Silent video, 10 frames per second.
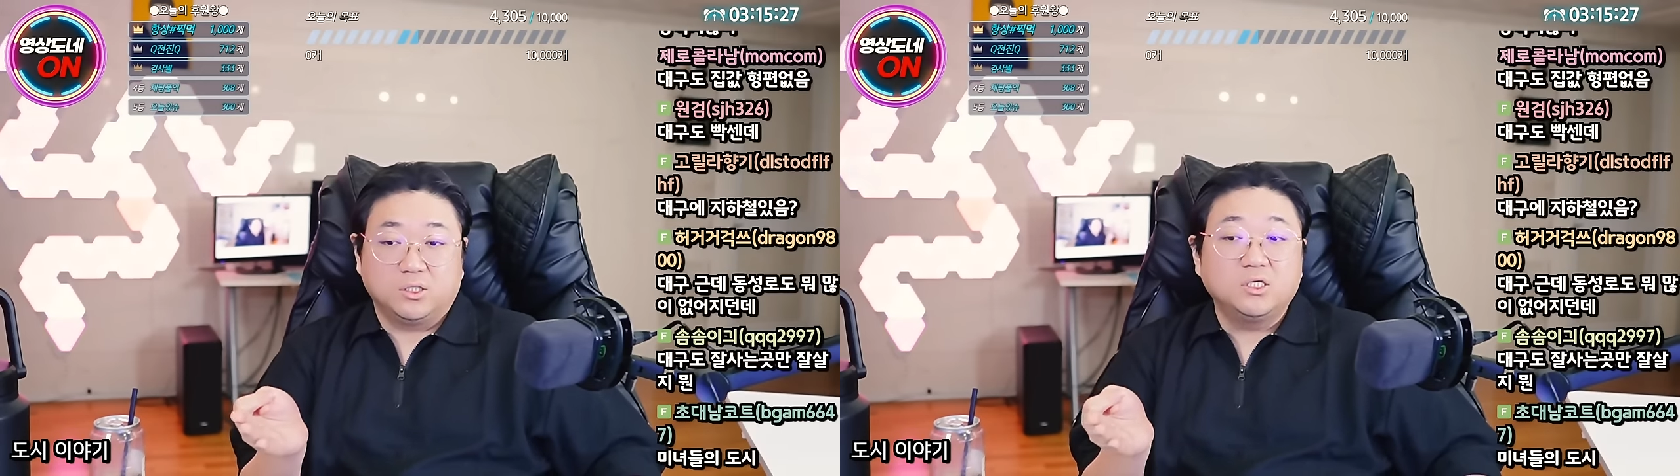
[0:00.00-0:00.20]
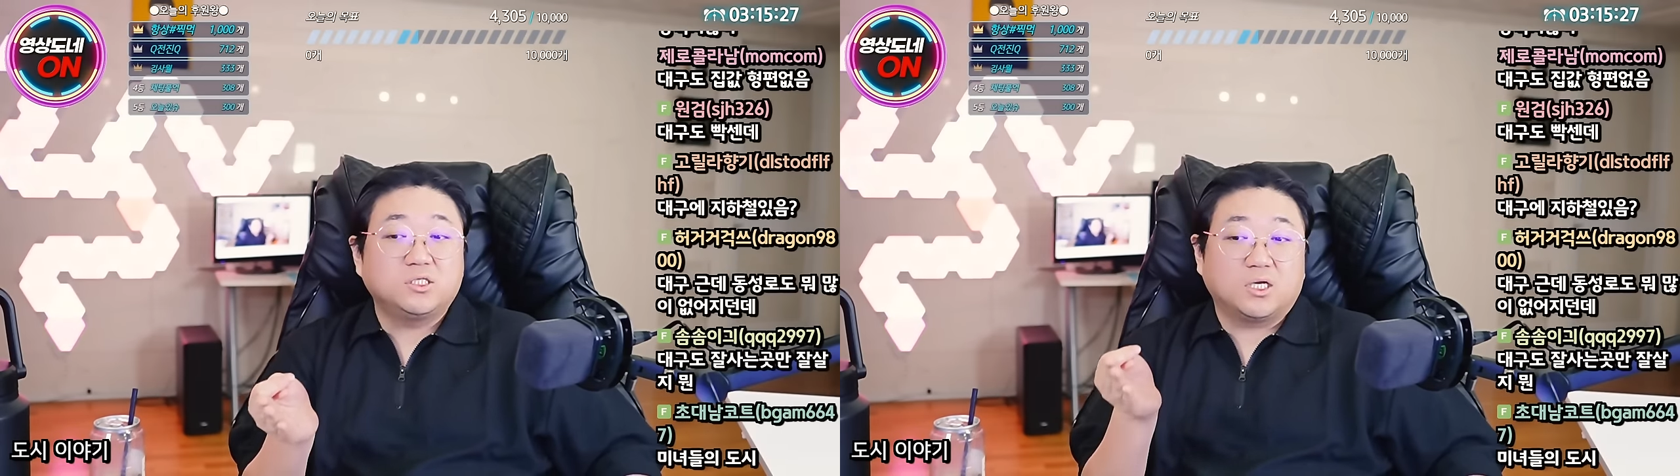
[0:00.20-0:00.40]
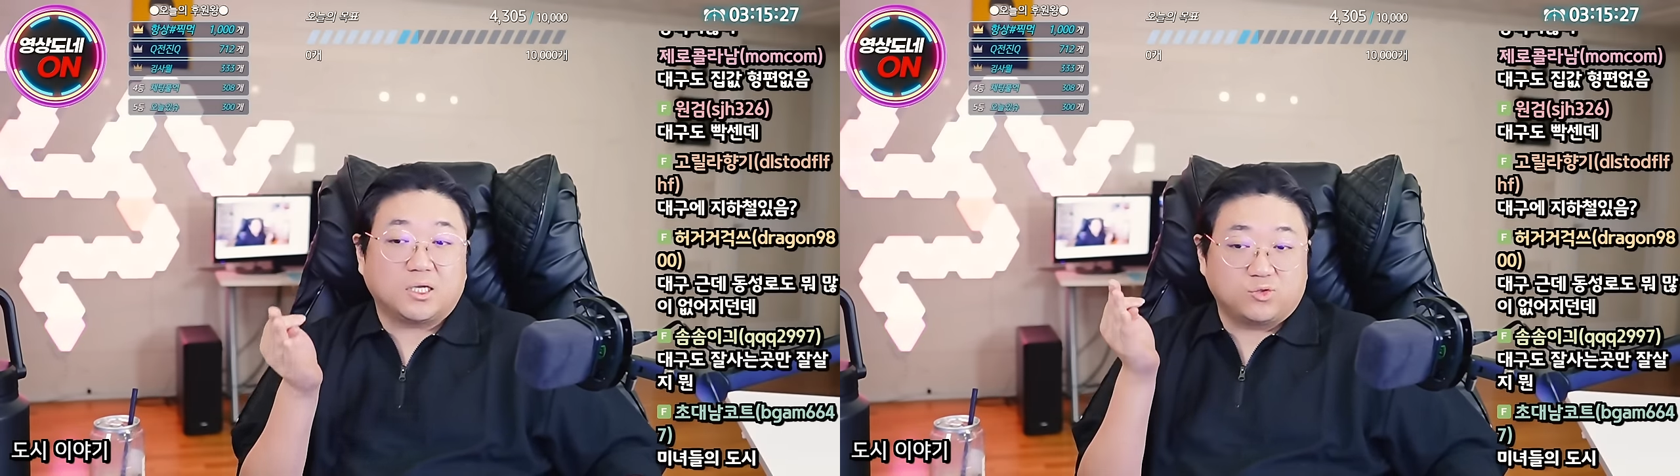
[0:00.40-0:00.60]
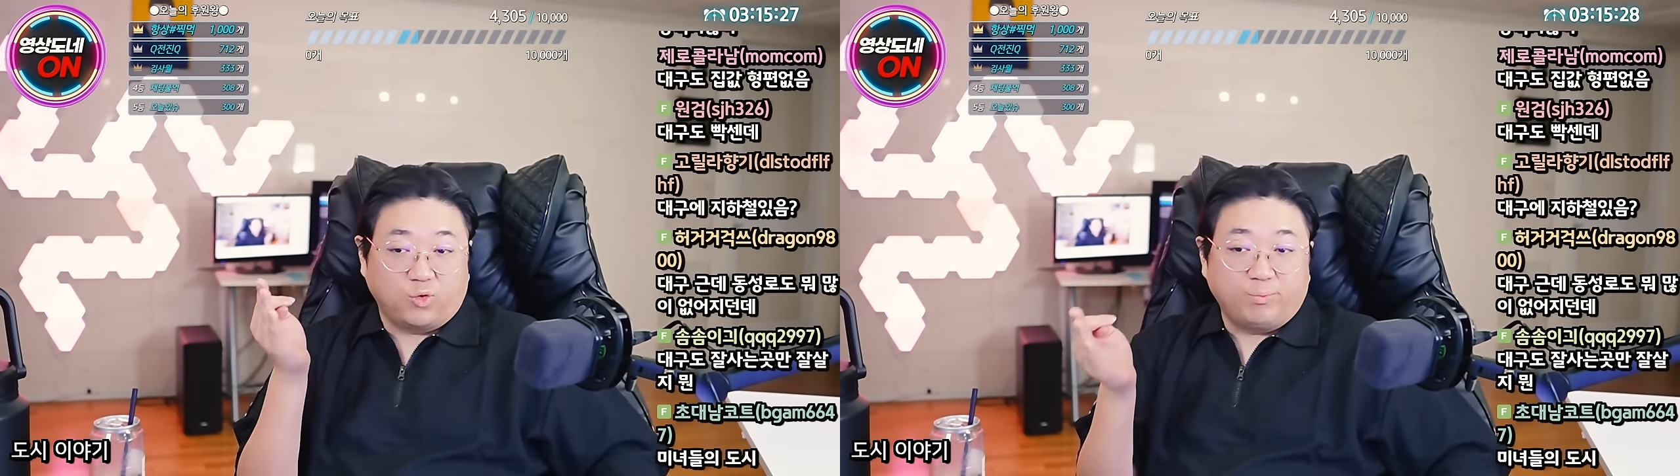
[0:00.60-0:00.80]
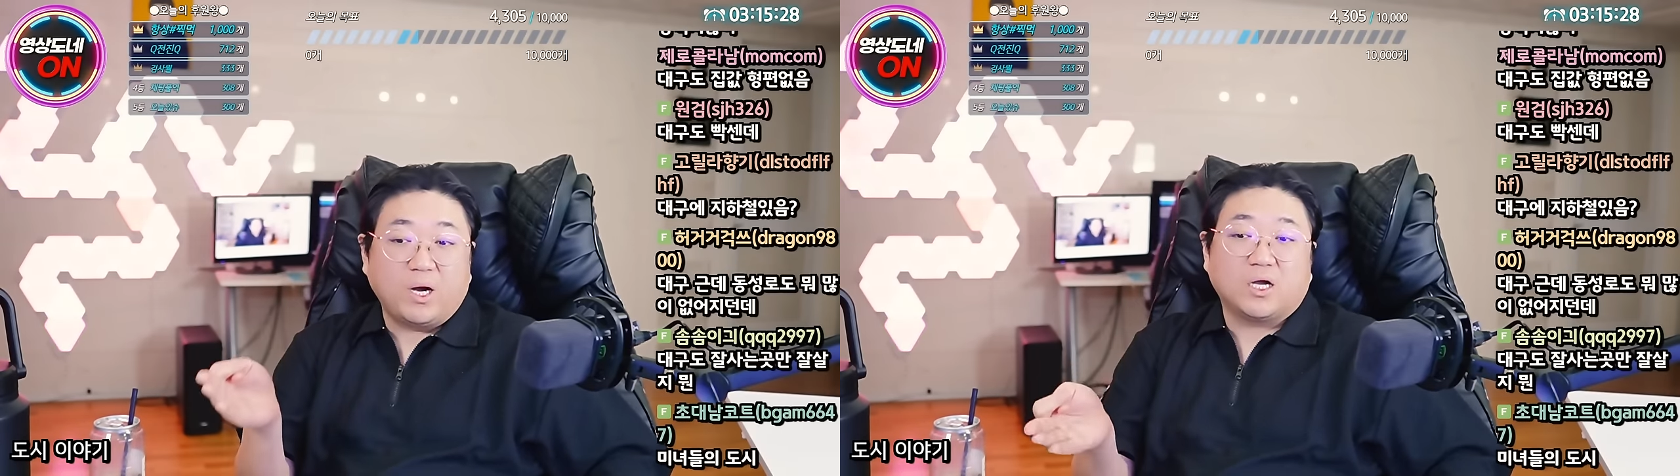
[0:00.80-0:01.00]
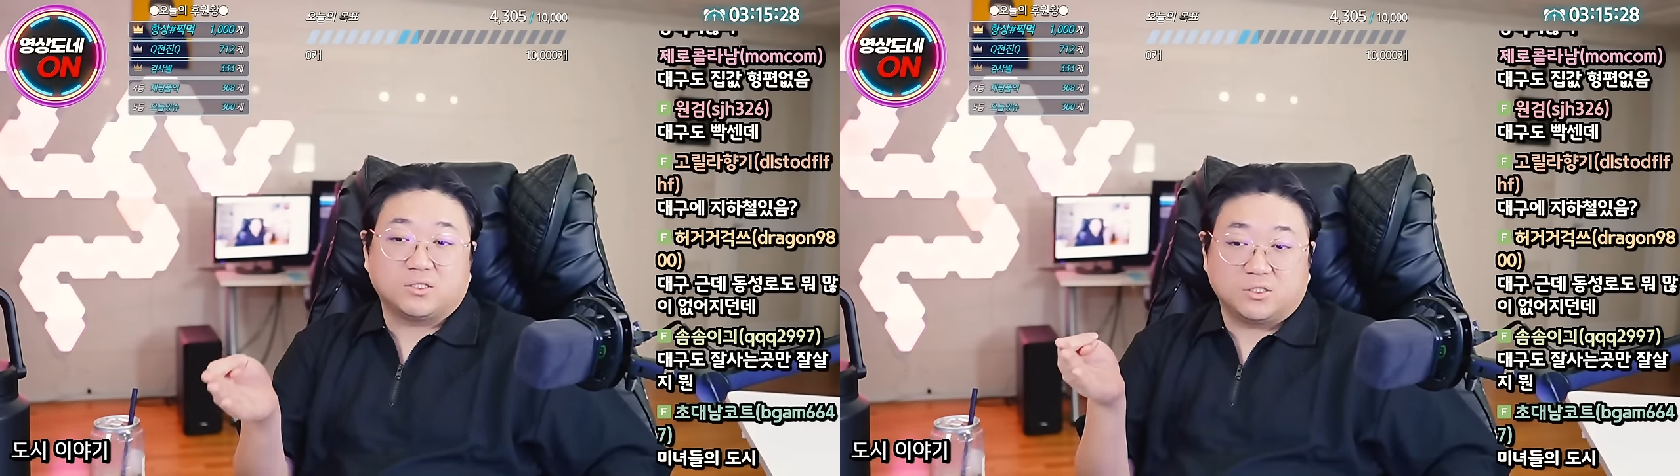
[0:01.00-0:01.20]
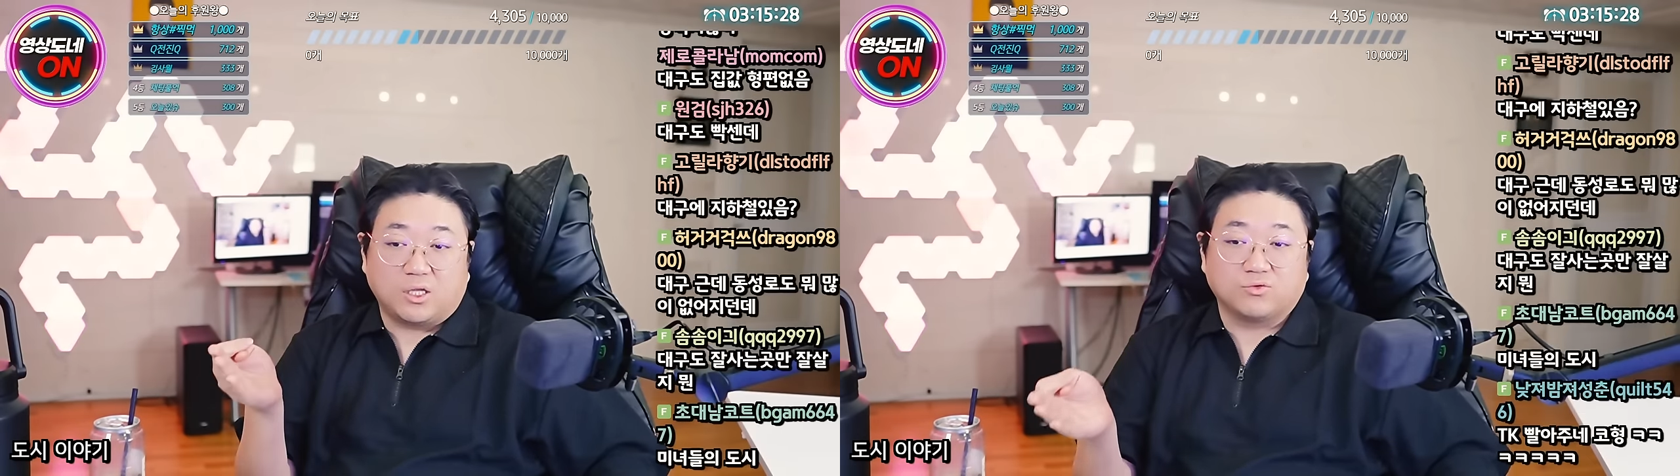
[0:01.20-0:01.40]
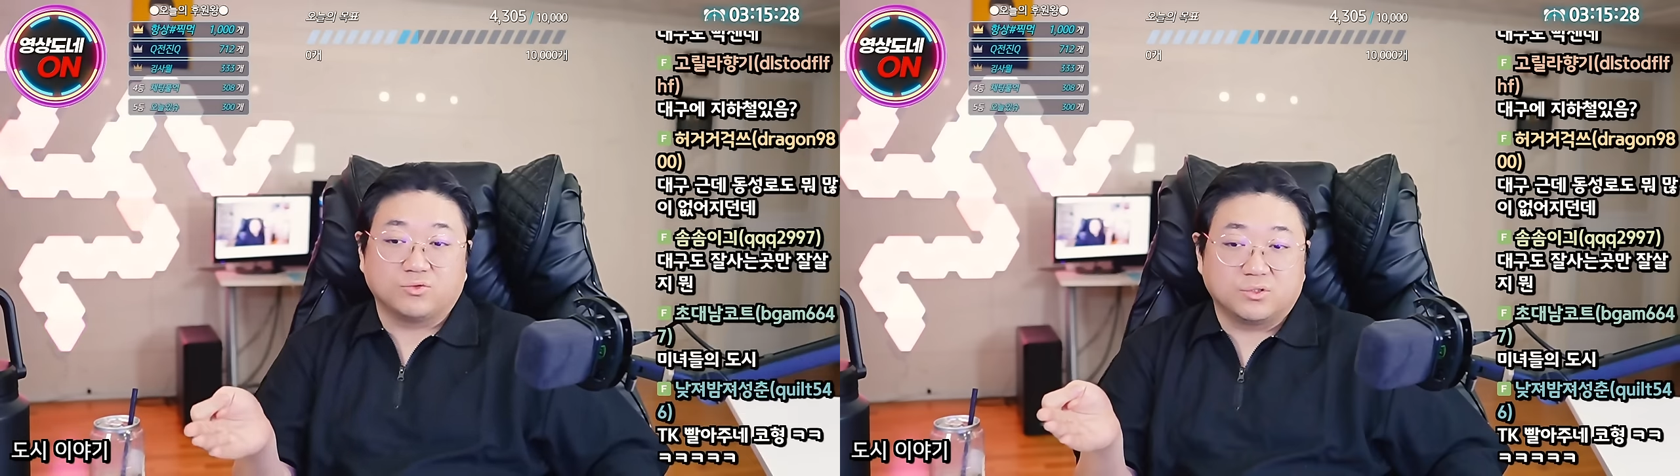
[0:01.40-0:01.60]
일자리가
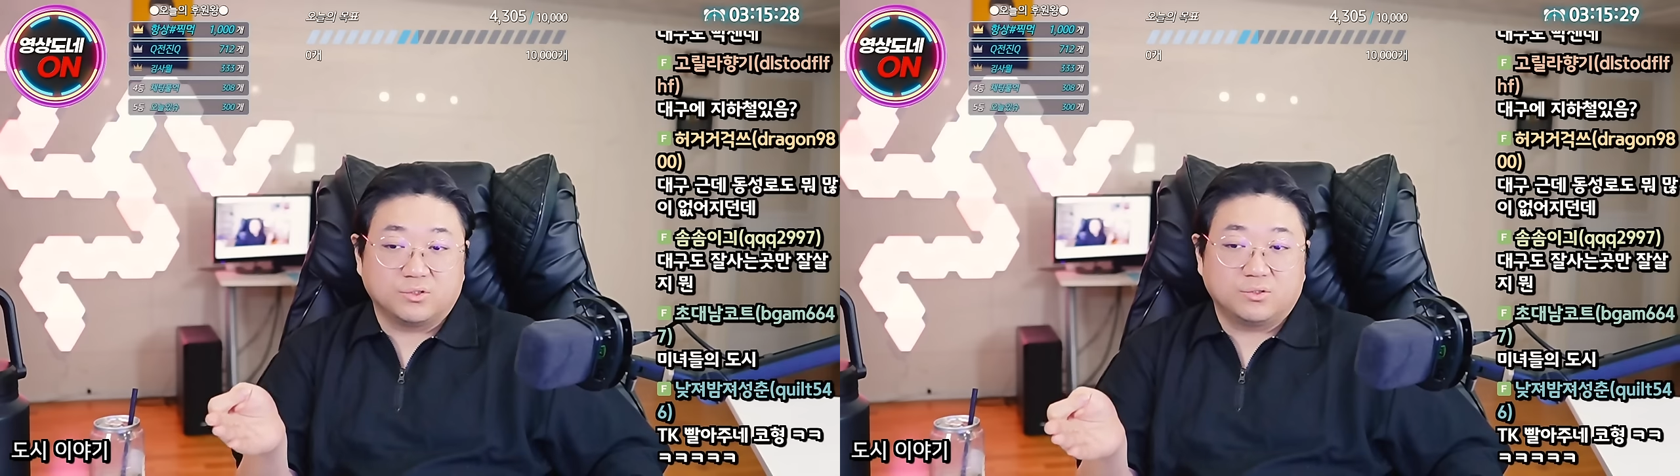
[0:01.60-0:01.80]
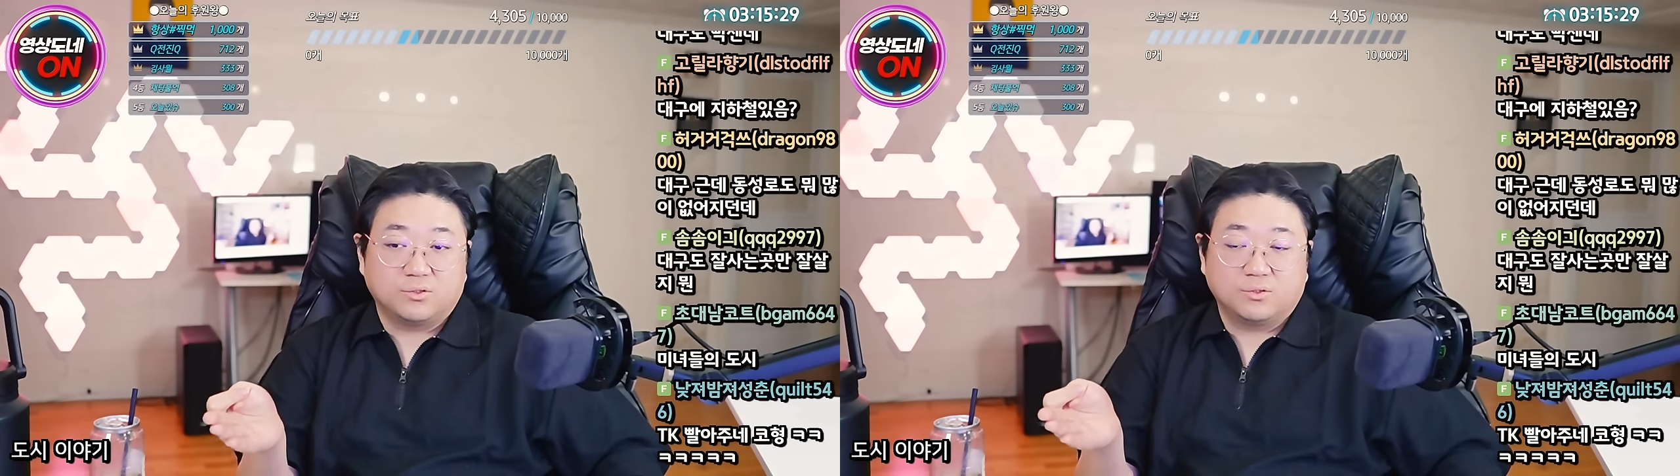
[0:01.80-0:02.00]
좆바같지 대구는.